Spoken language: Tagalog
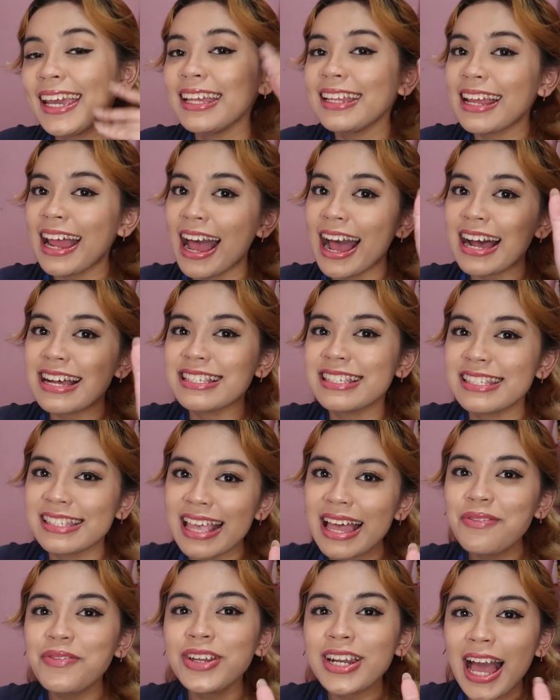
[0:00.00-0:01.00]
It has
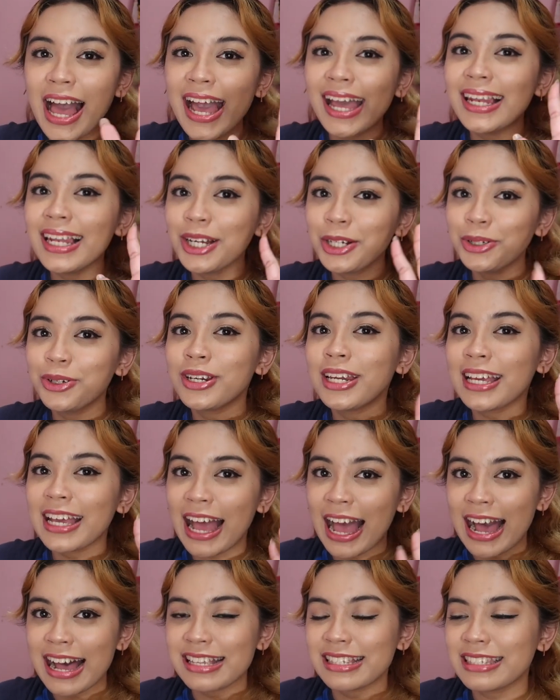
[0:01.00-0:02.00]
7 hyaluronic
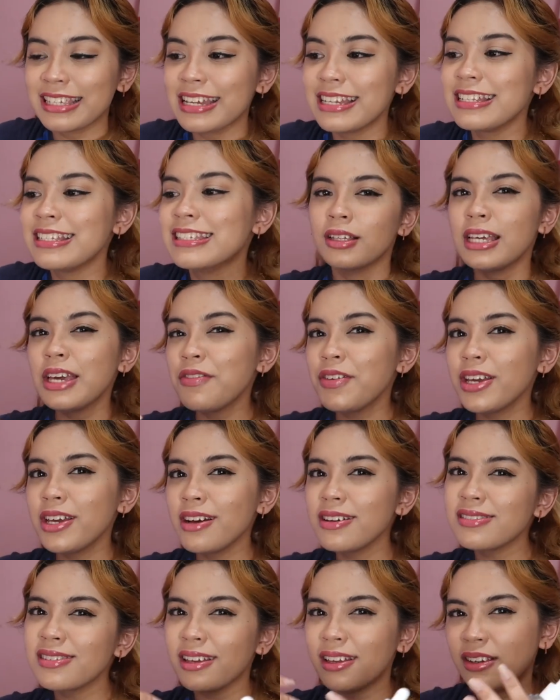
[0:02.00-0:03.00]
acids, giving
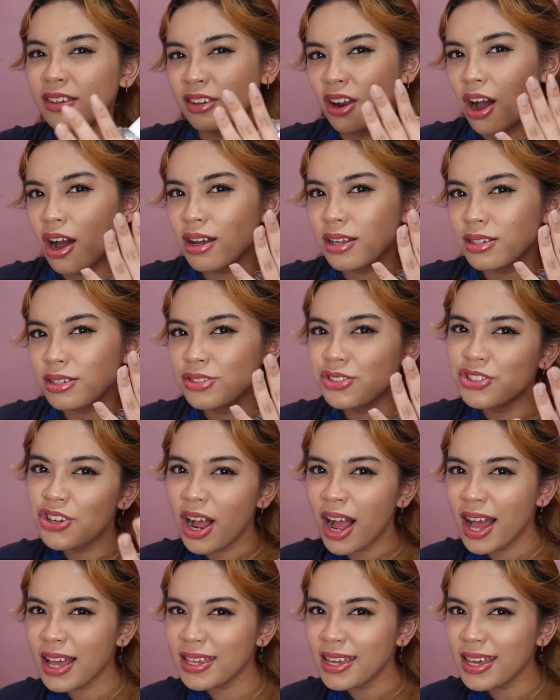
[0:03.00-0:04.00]
us a
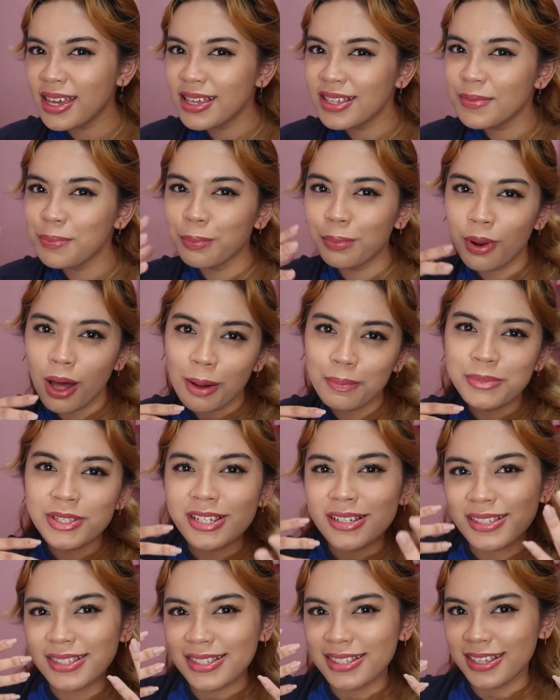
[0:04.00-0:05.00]
non-drying, plump
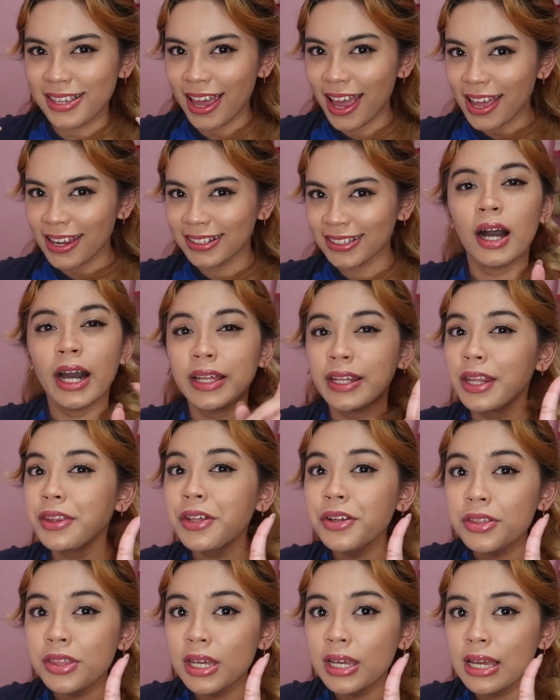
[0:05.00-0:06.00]
skin.
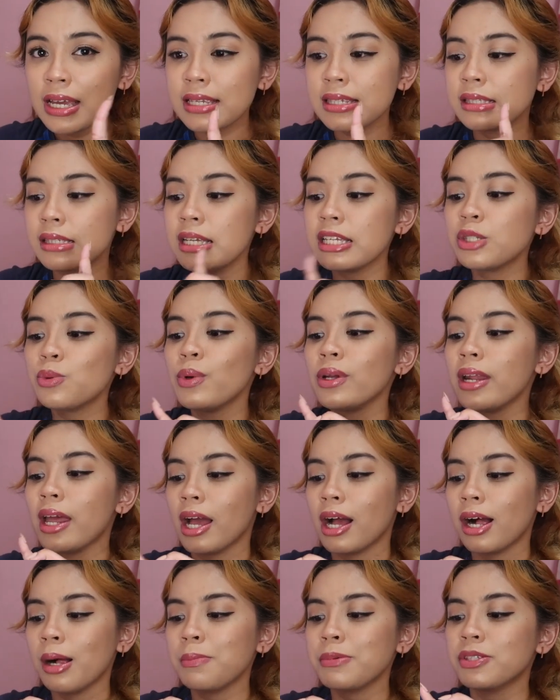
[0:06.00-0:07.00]
Another thing is this one
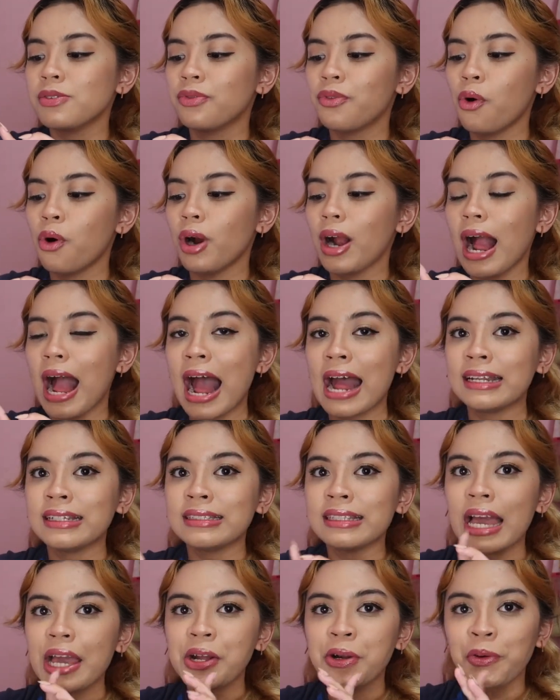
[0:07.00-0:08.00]
helps for
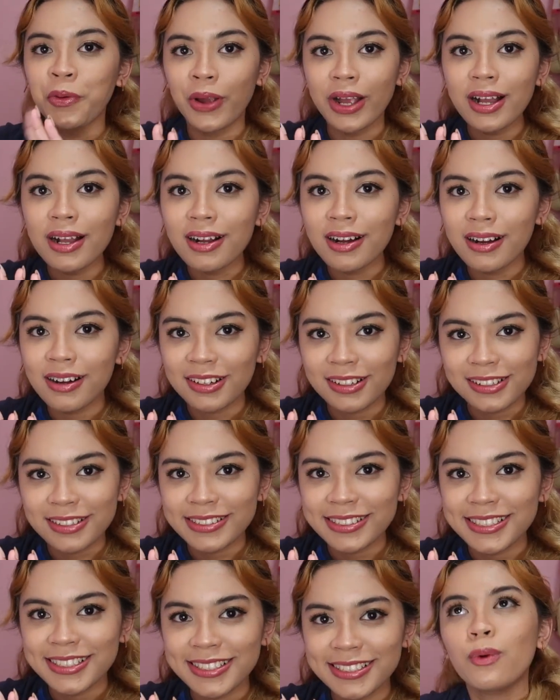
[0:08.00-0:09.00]

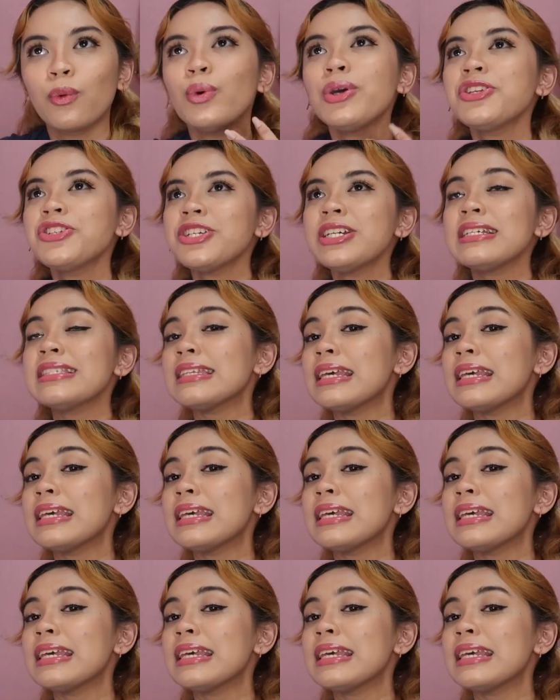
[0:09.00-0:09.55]
anti-wrinkles. Which is